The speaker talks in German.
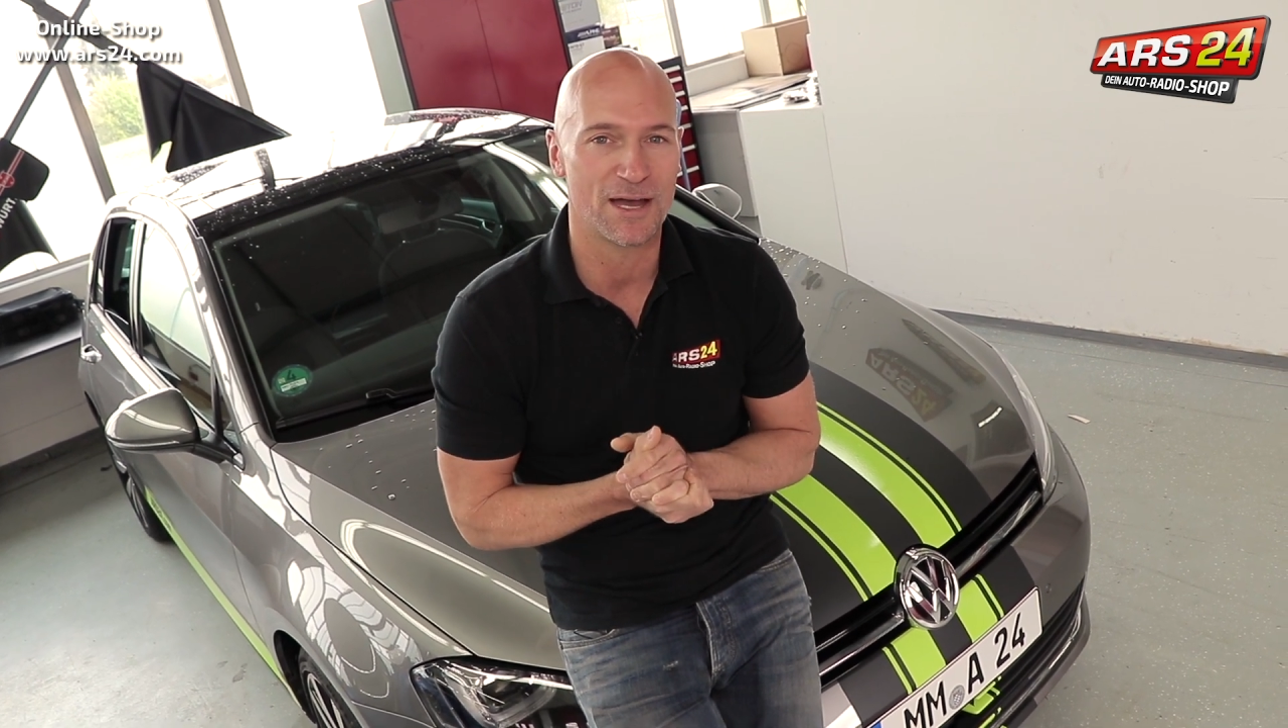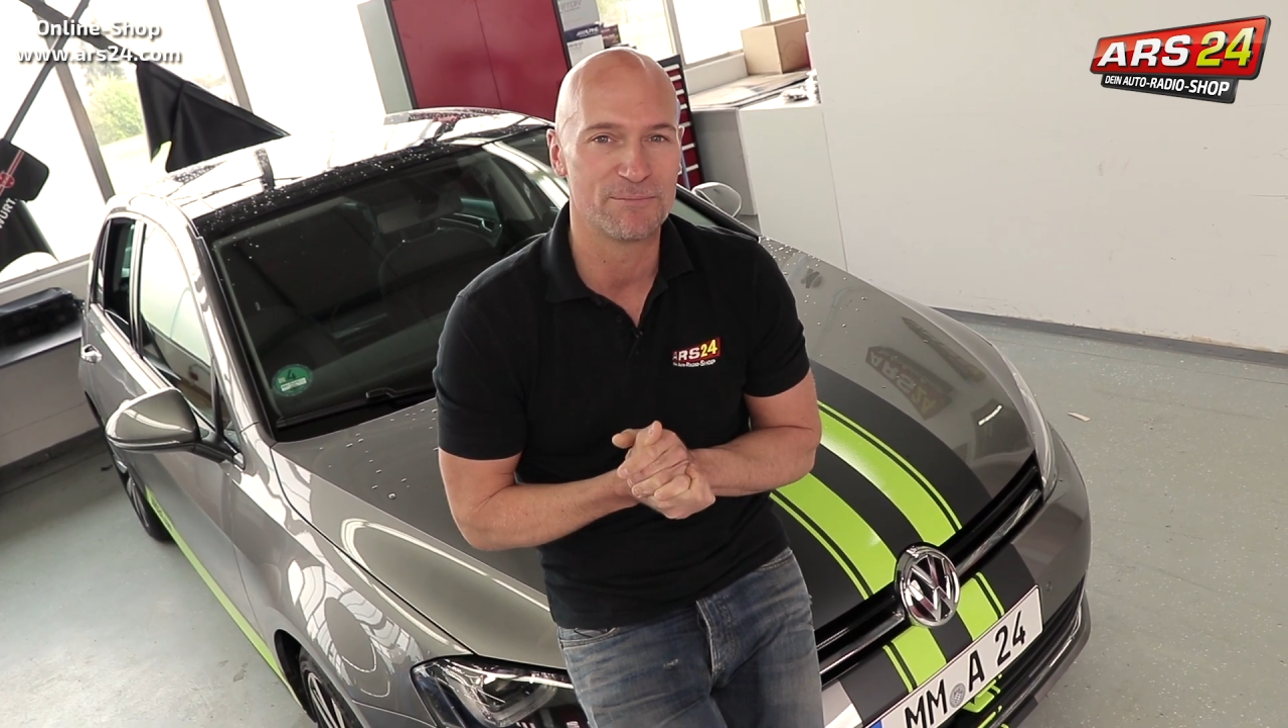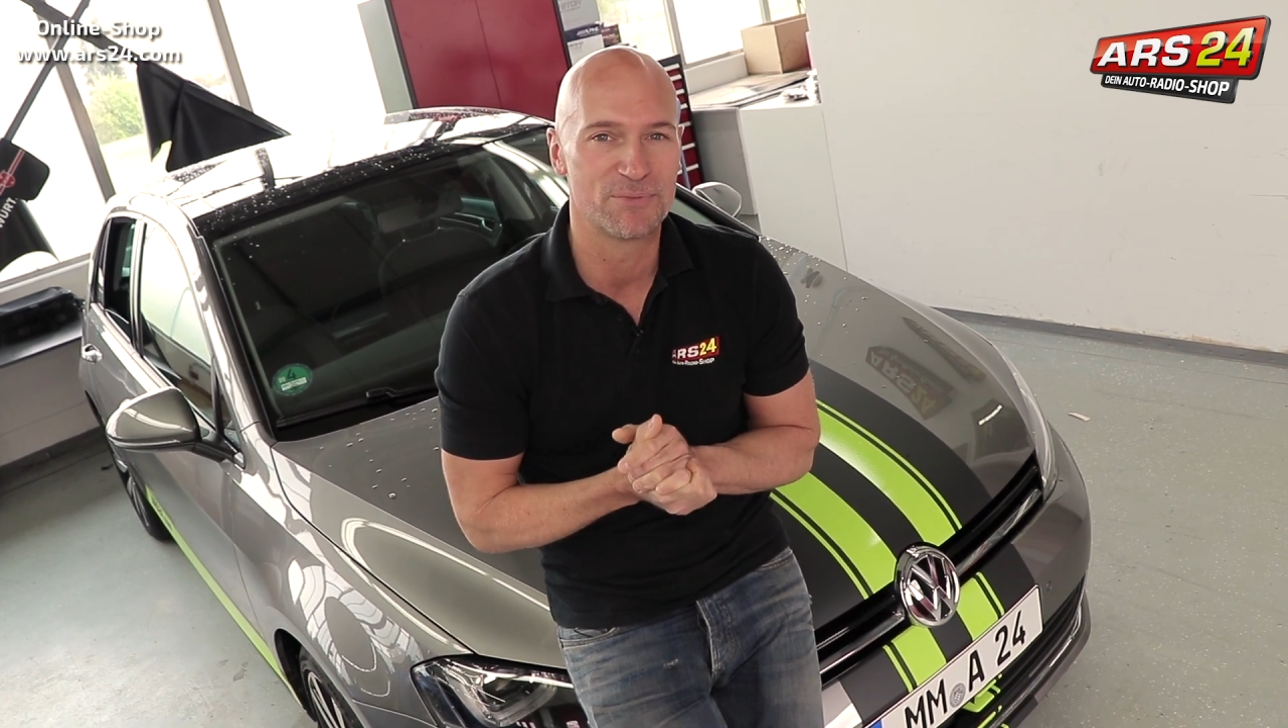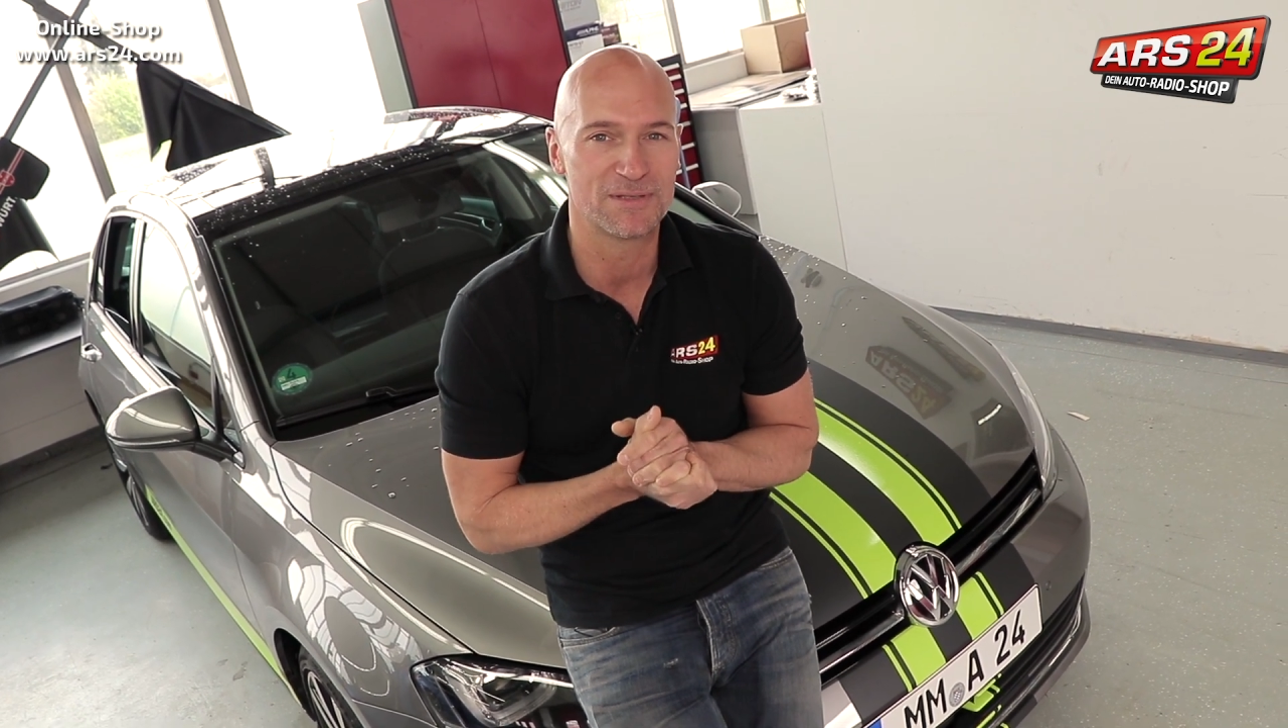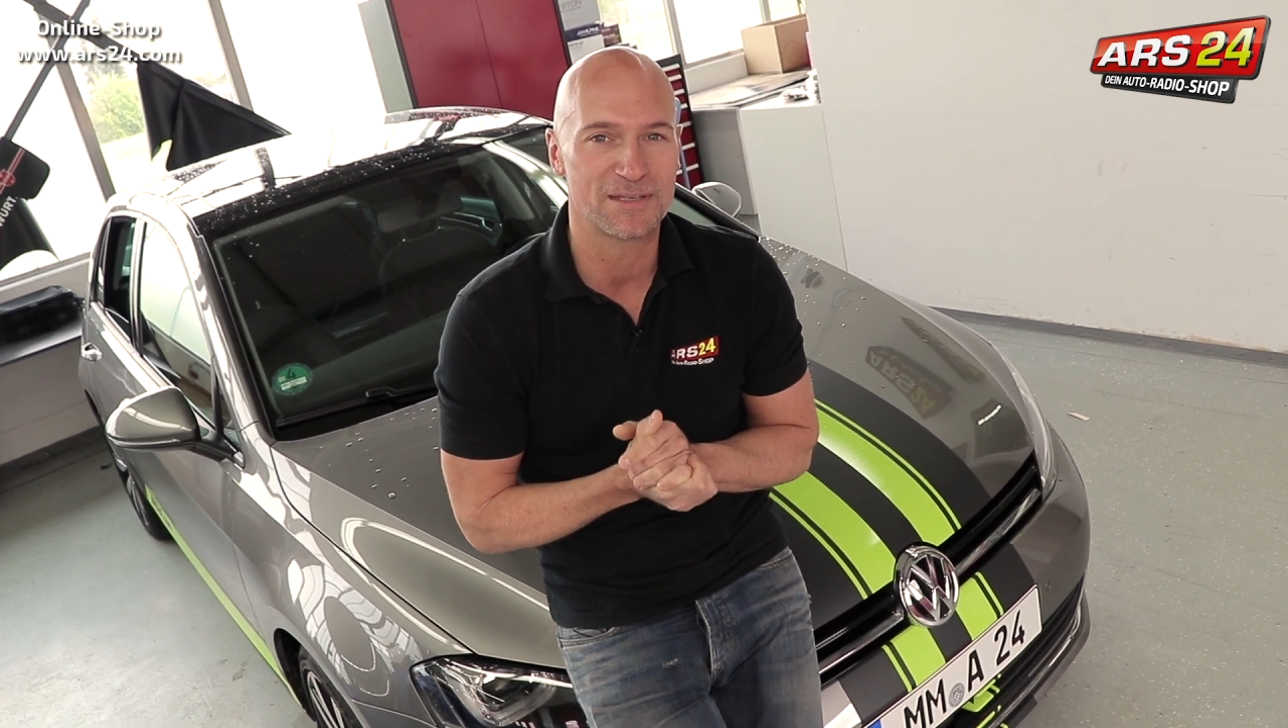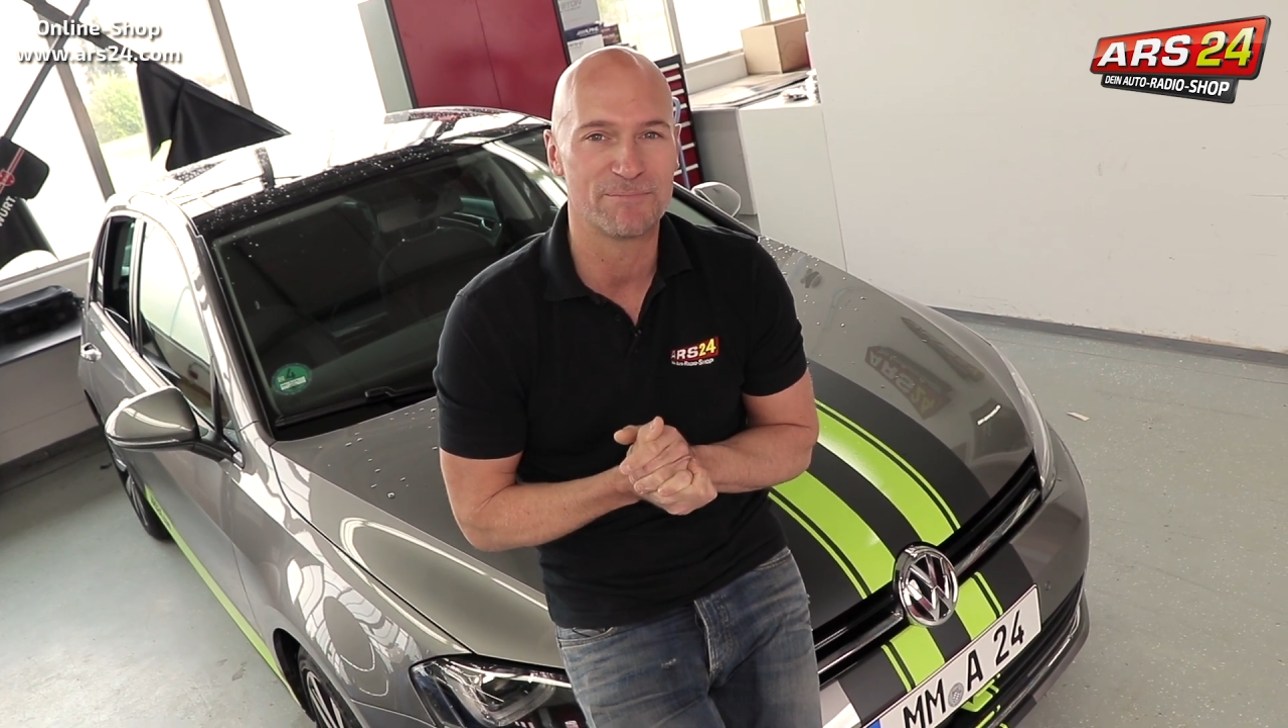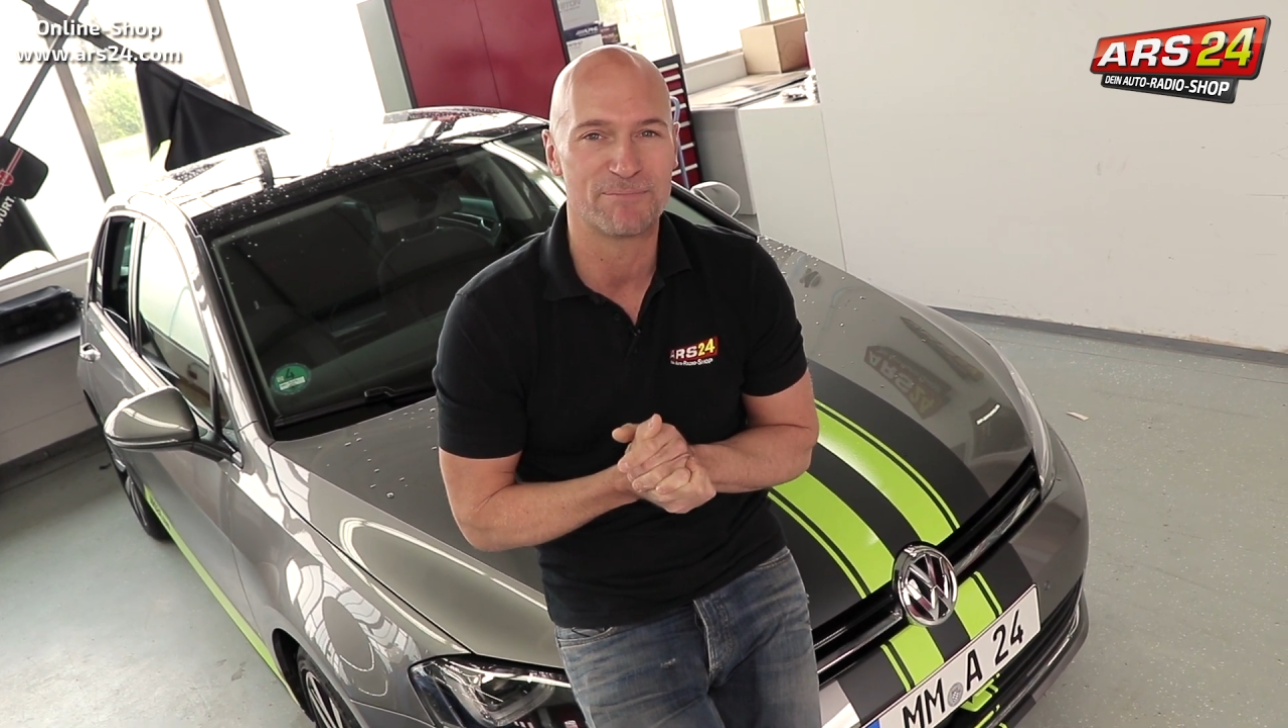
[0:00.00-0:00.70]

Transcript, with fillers: ein bisschen